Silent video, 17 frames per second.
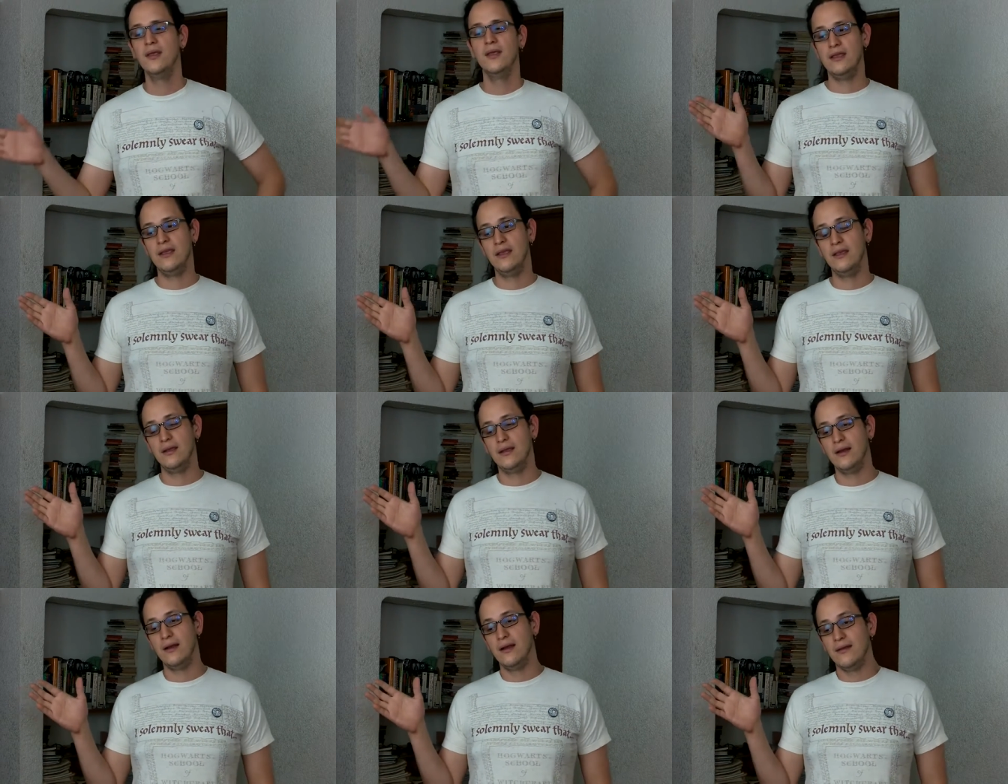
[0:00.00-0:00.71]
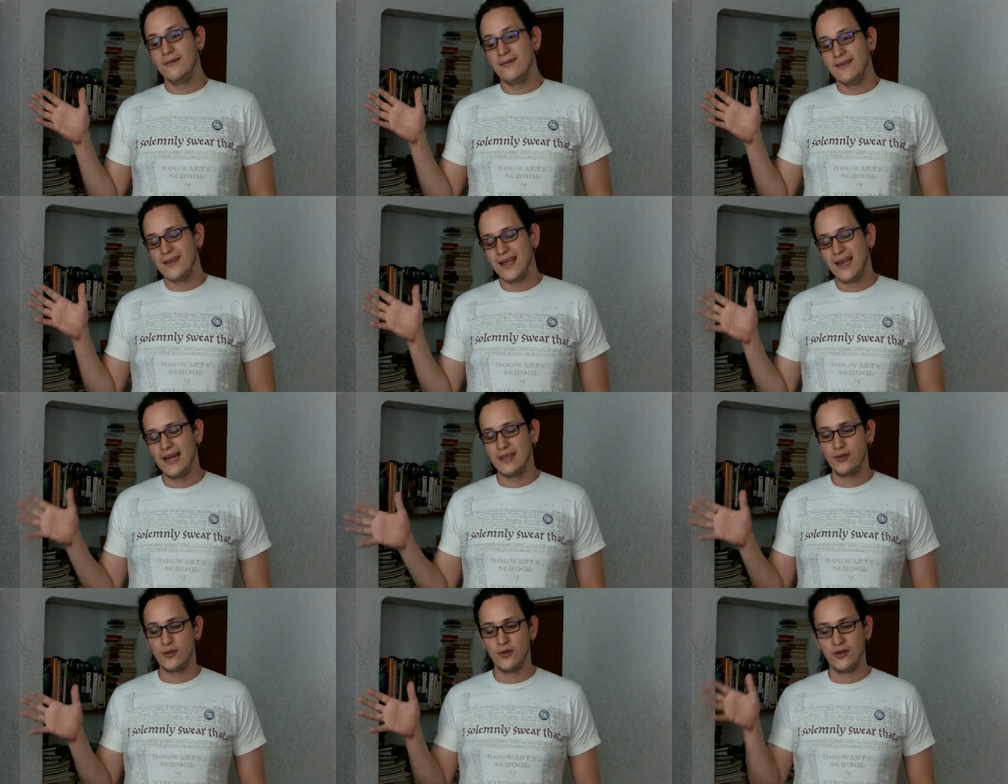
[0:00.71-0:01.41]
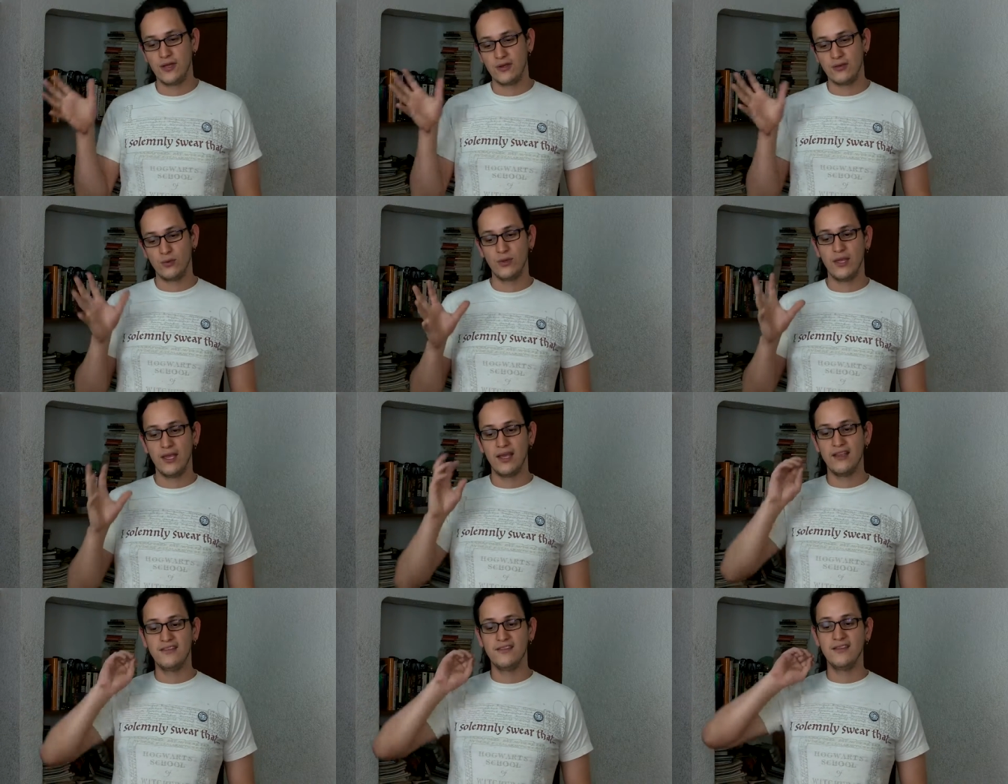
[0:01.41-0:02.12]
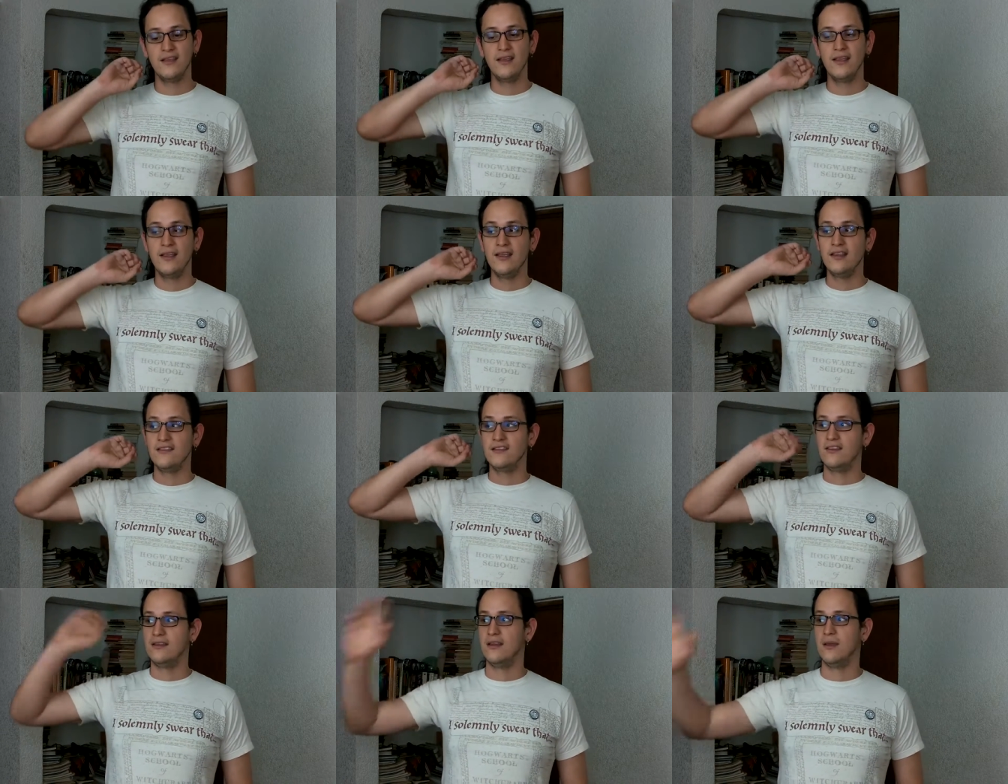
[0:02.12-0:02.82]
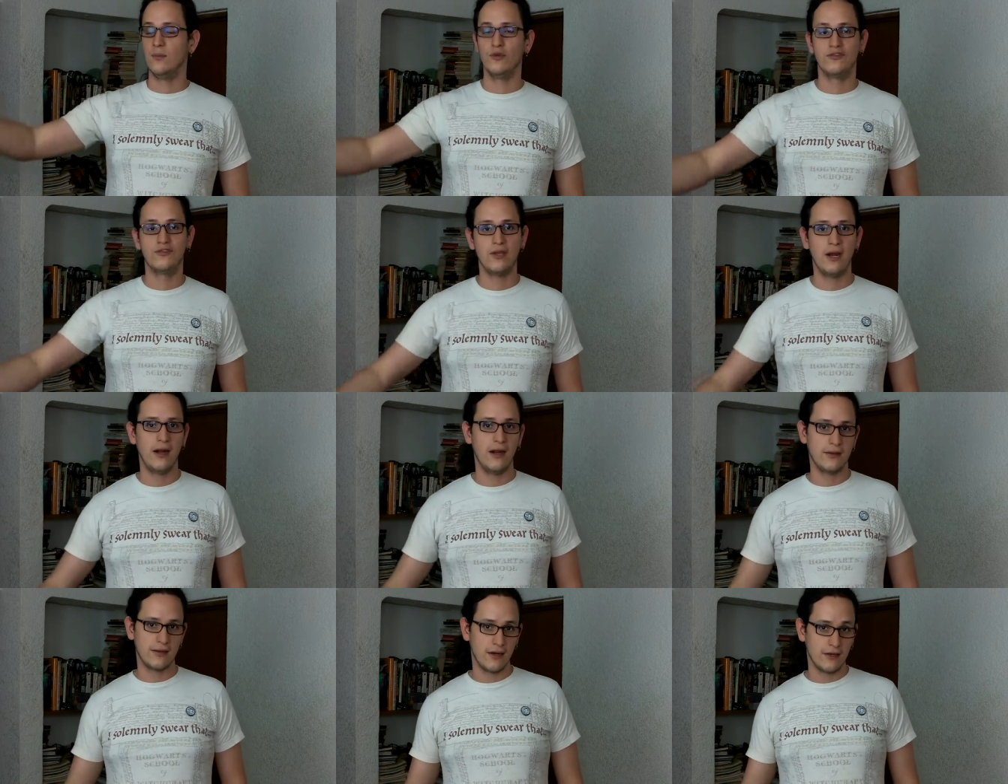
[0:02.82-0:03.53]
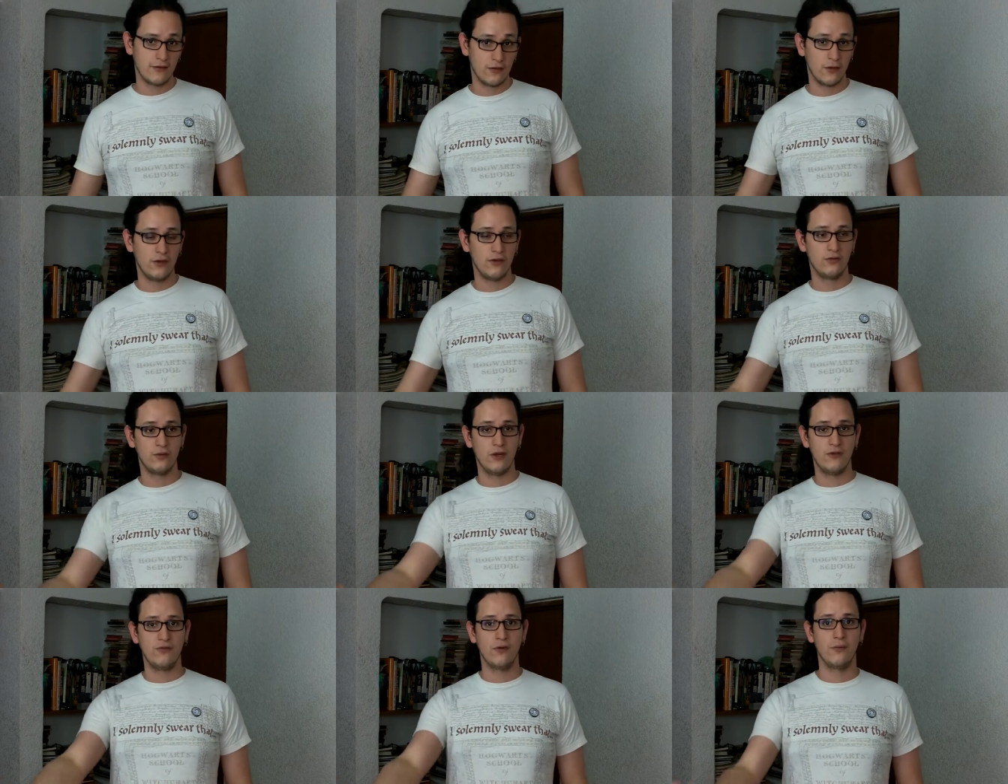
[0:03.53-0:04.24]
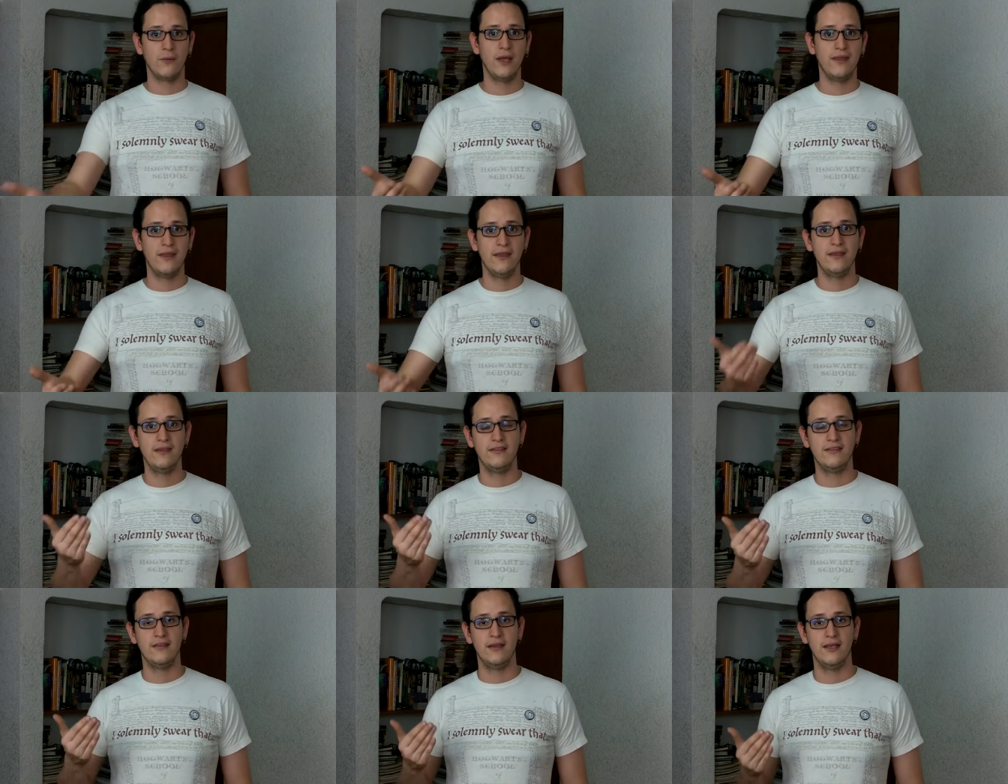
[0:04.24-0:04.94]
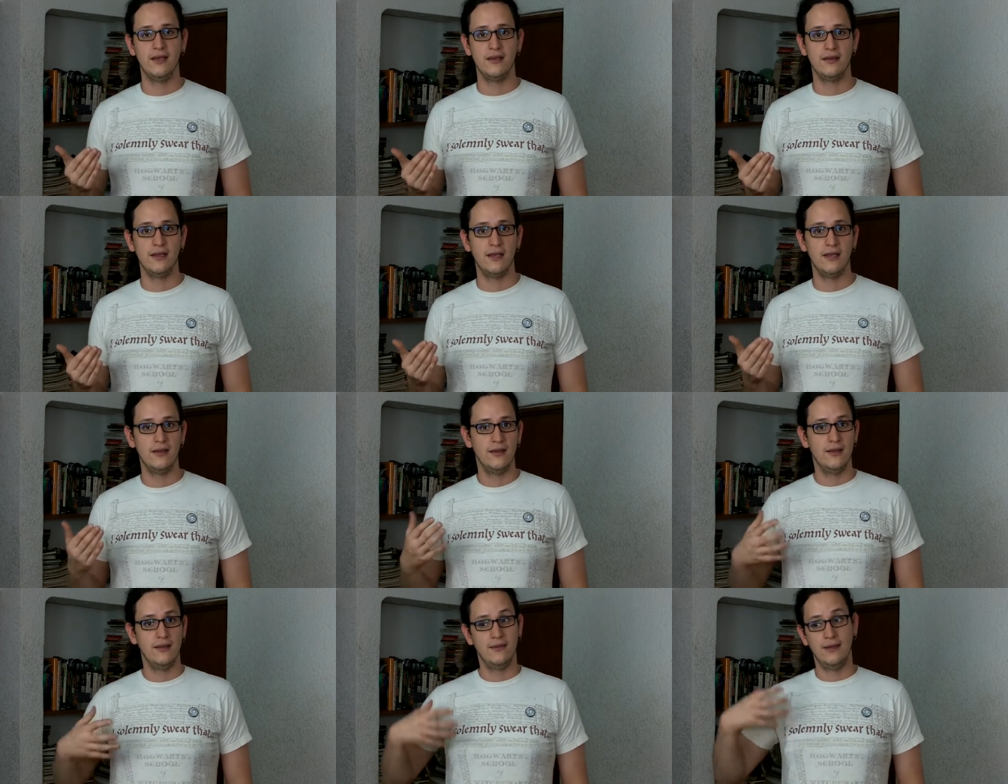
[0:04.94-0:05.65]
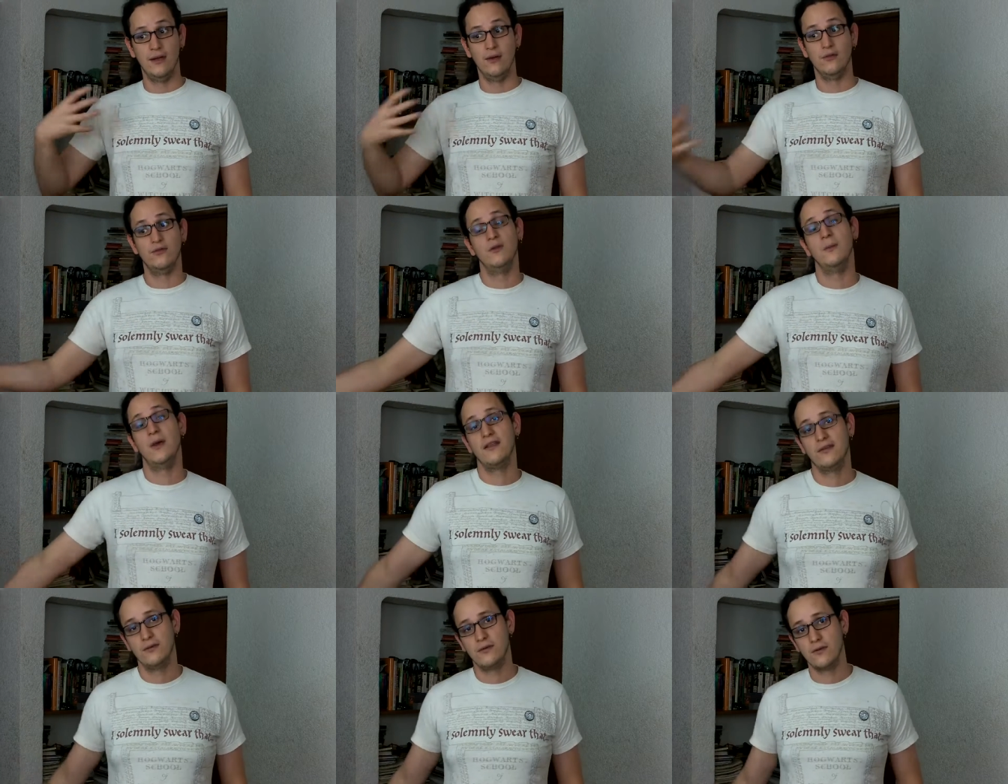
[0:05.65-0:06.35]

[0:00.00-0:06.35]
Y el hecho de que tú llegues sin demostrarle atracción es una forma de distinguirte de los demás.